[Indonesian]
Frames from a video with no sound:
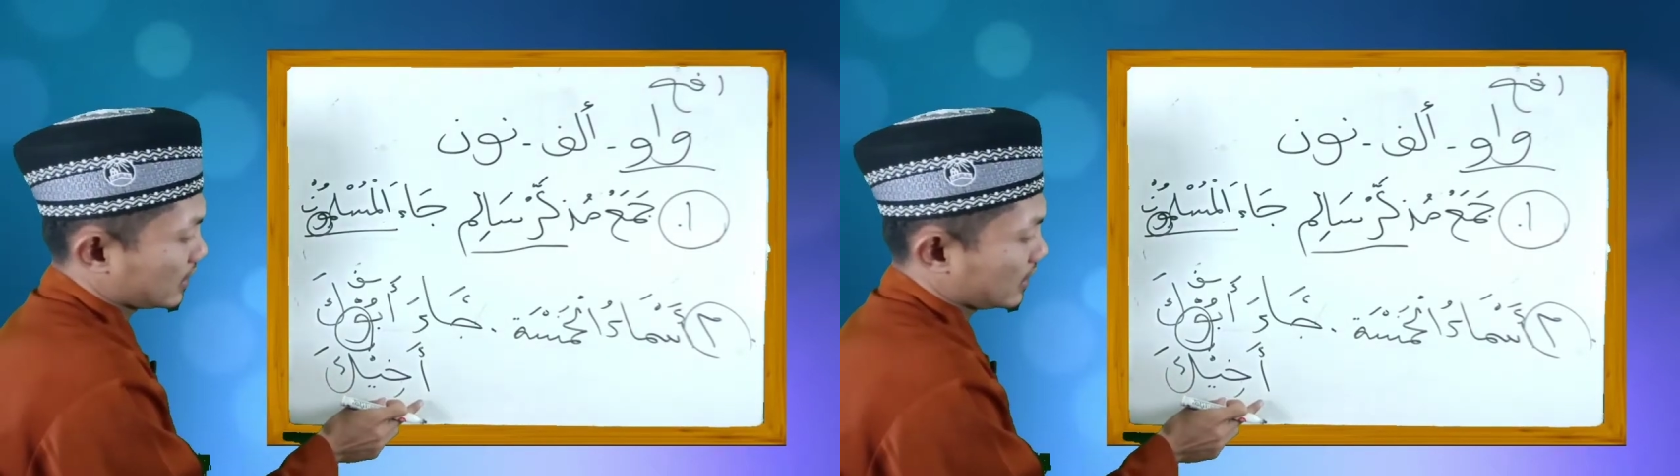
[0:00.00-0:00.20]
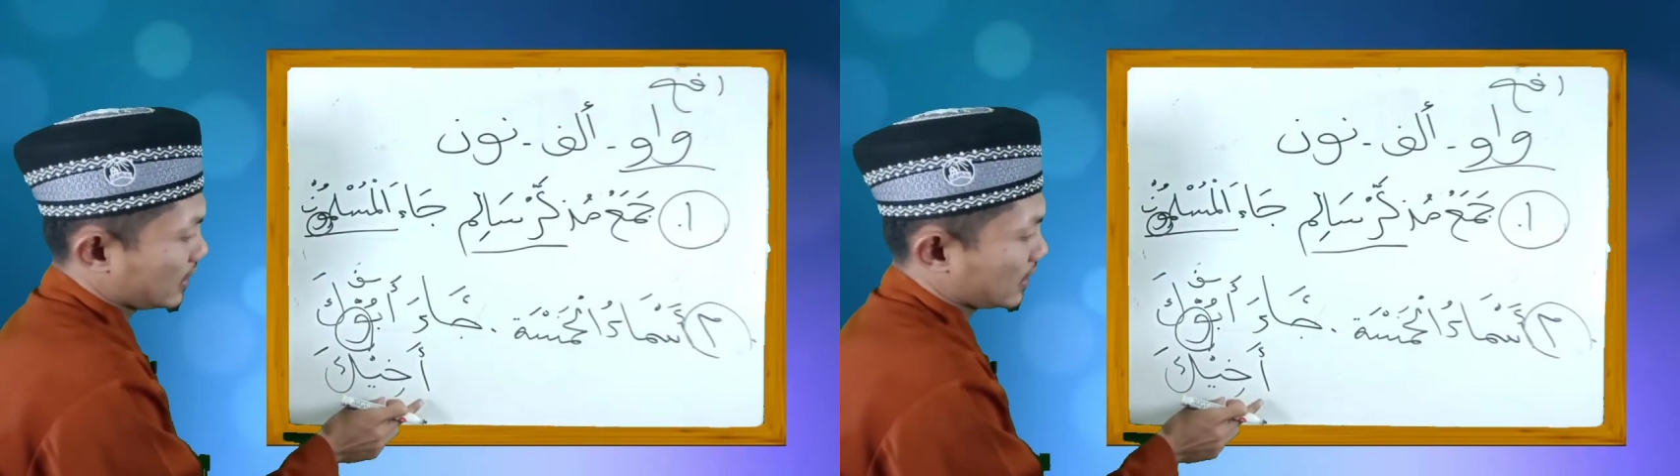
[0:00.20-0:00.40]

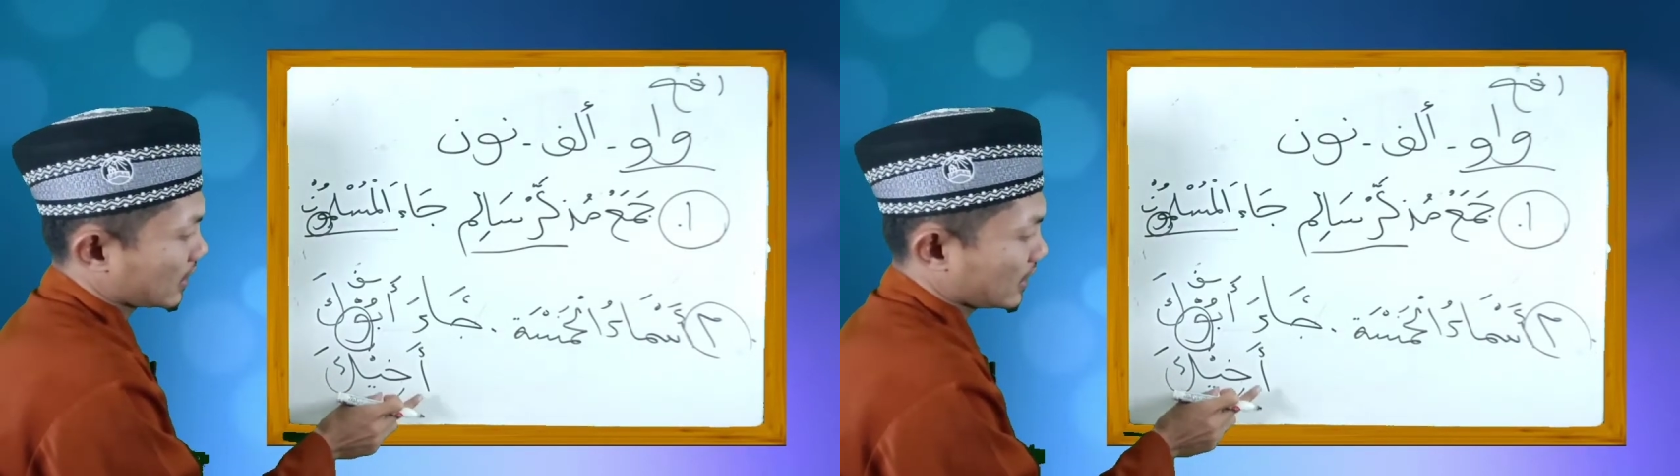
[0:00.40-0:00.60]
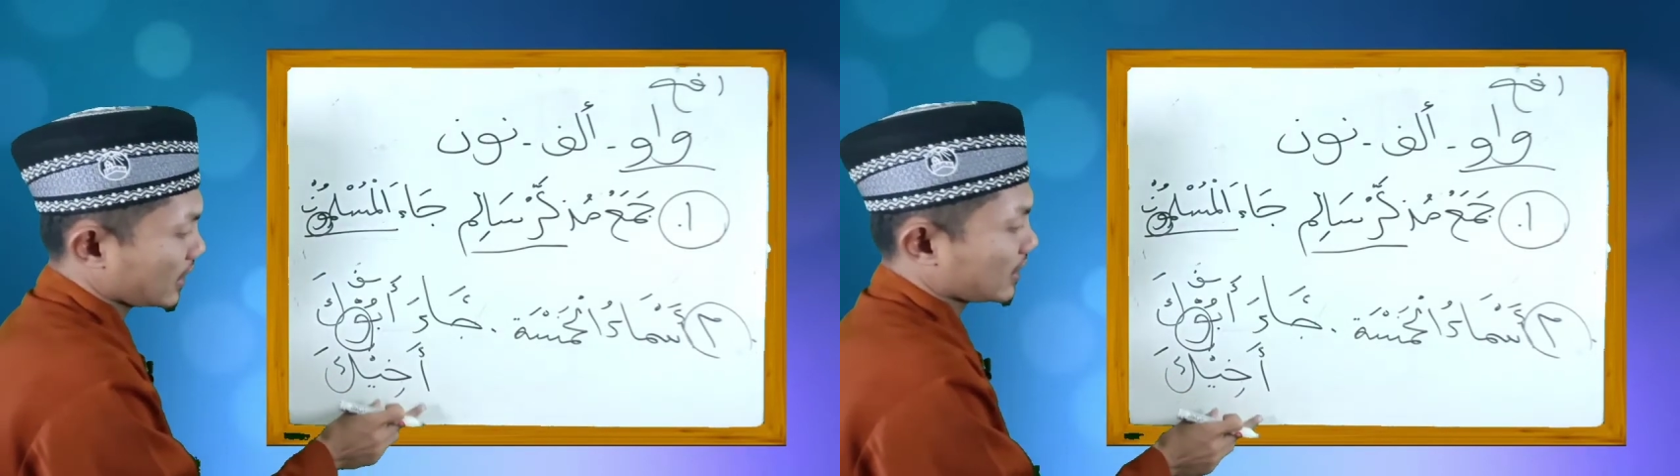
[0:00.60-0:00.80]
e,
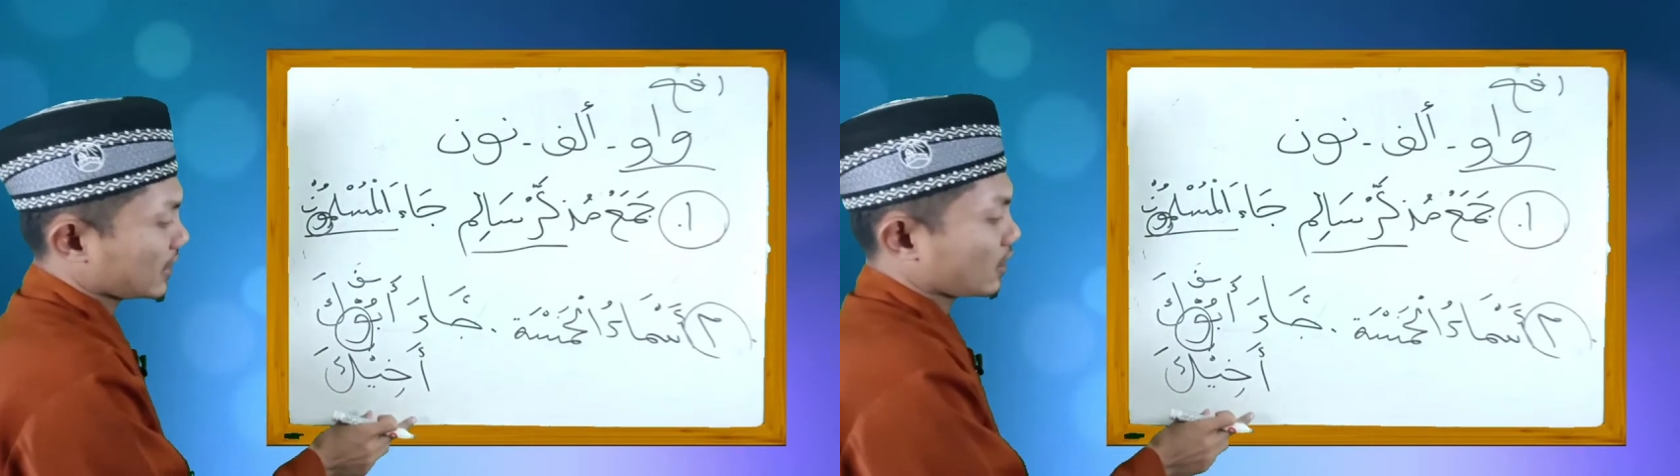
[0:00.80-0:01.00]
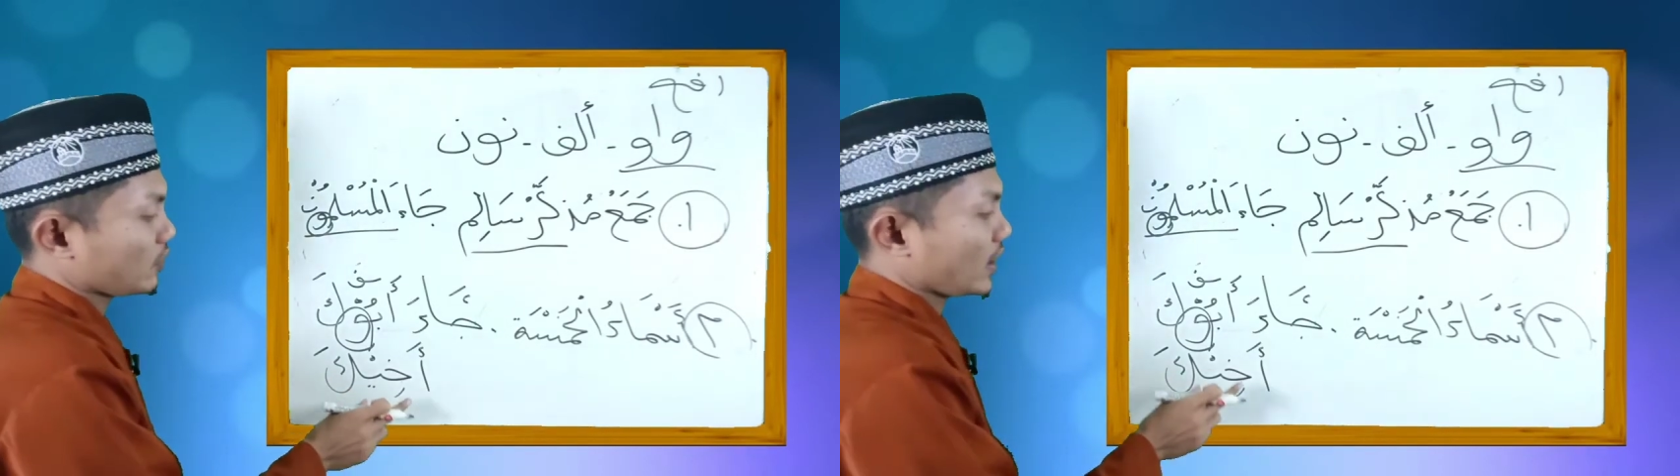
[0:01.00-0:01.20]
ketika
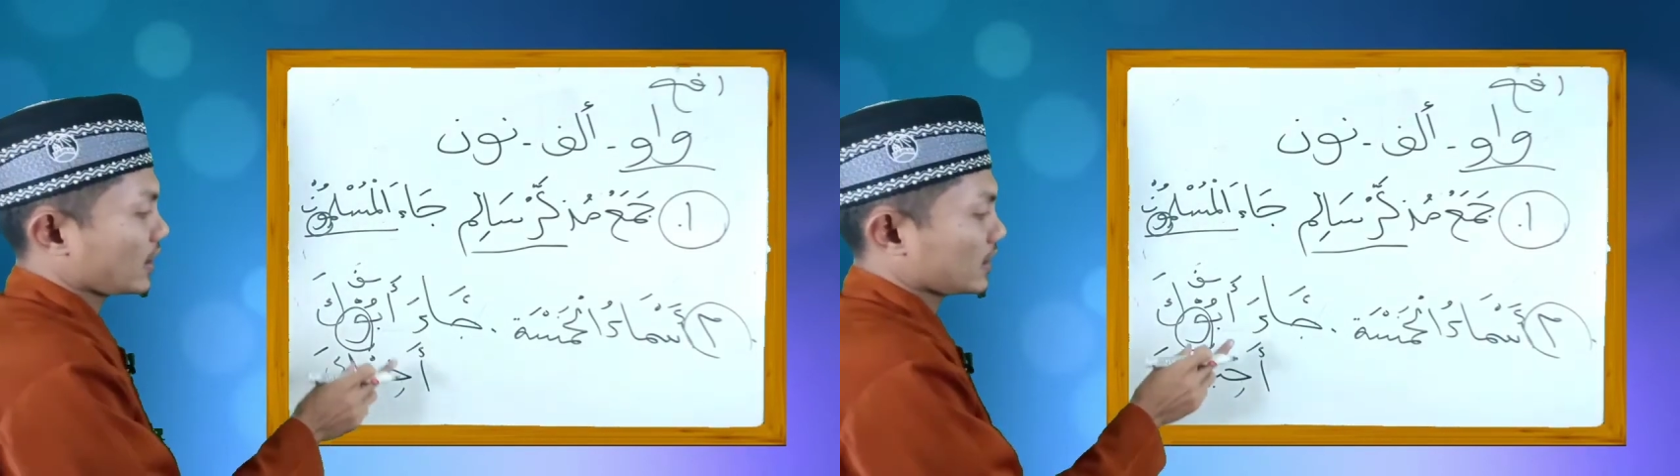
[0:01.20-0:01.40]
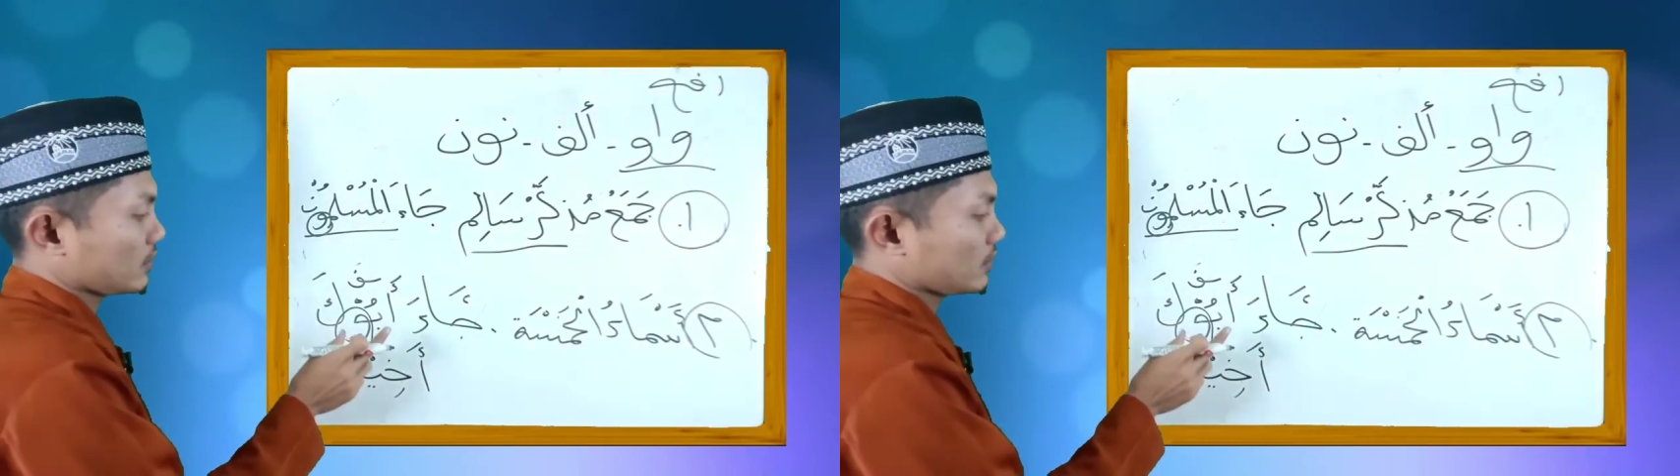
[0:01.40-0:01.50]
tinggal rofa